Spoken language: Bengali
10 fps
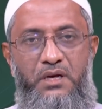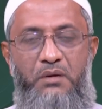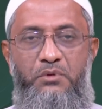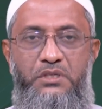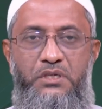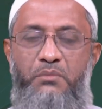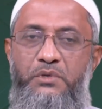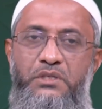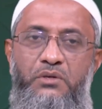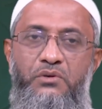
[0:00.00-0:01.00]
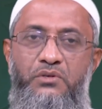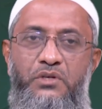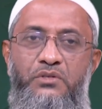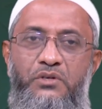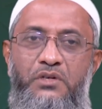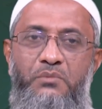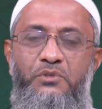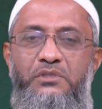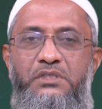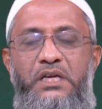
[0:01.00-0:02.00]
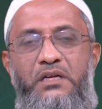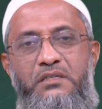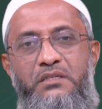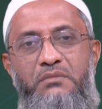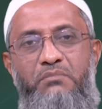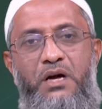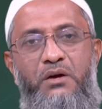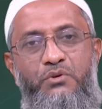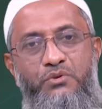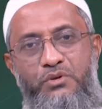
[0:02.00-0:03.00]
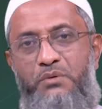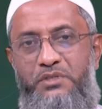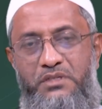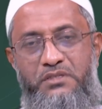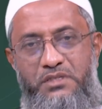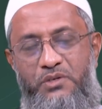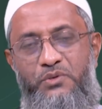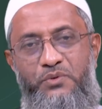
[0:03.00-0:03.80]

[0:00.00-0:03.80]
আবার সামাজিক অনুশাসন নামক যে একটি বাগডোর আমাদের ছিল